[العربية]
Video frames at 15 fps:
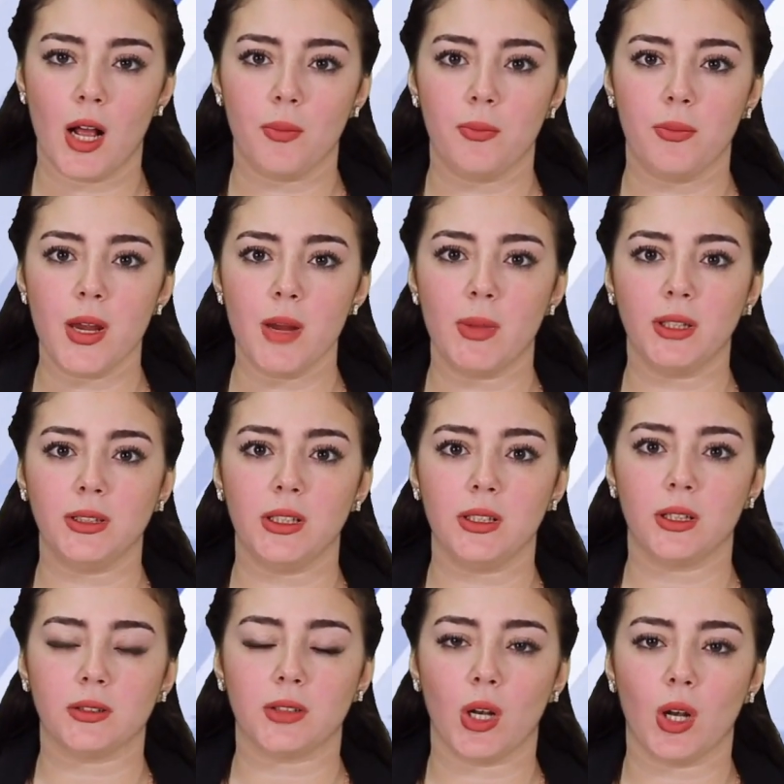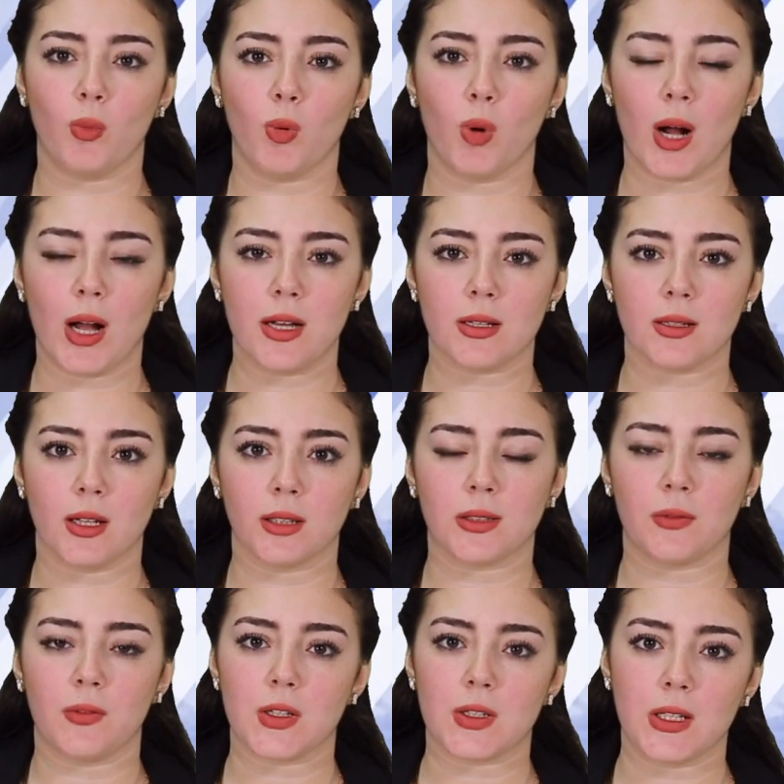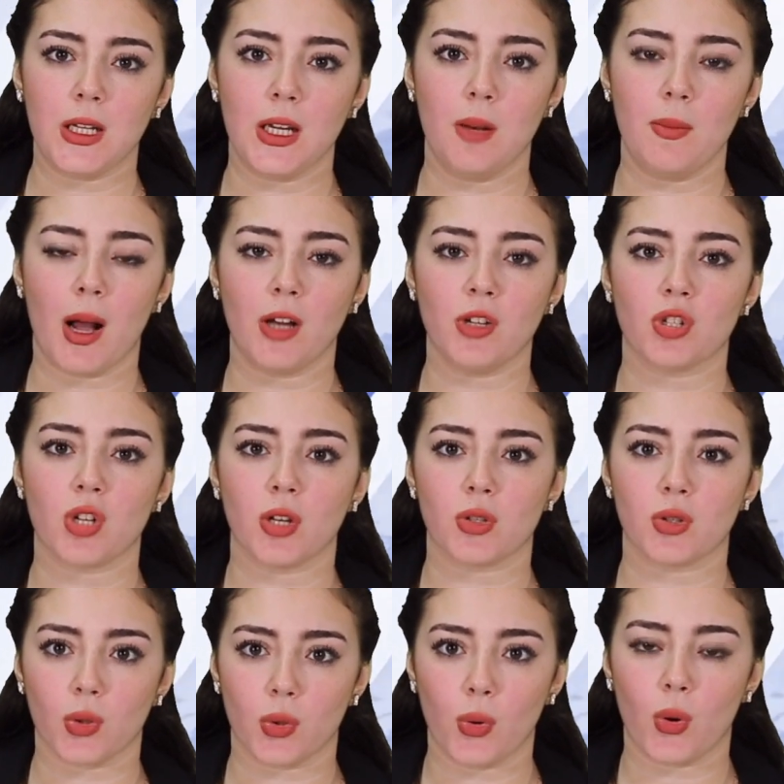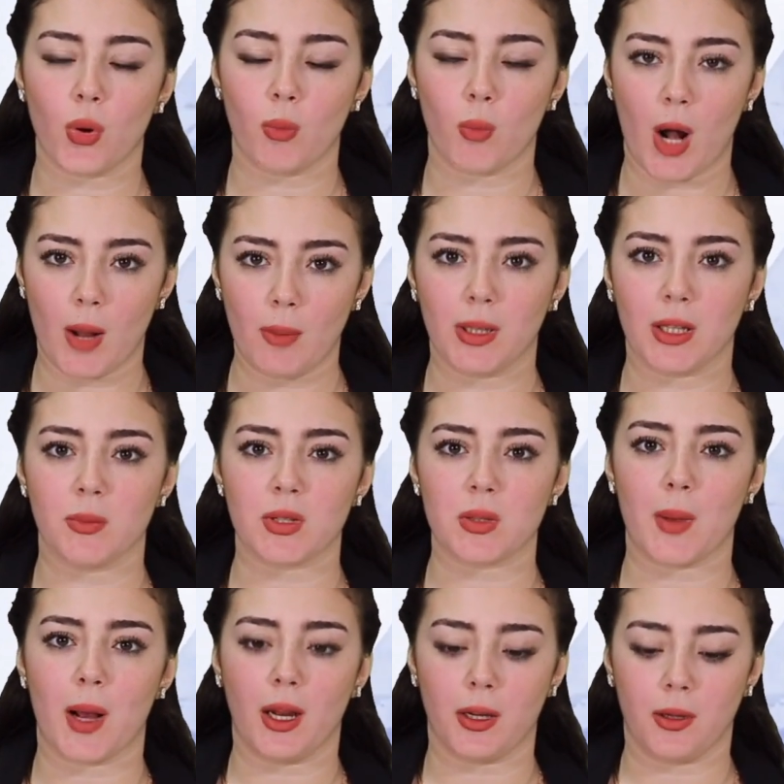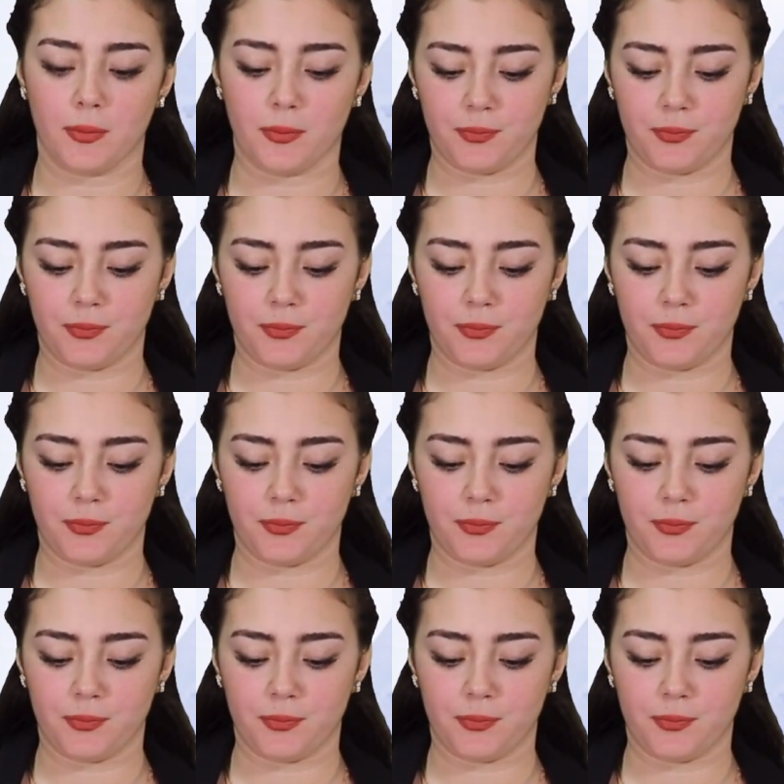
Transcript: بمدينة البغاز التفاصيل مع إنشاء الصاروخ محمد المصباحي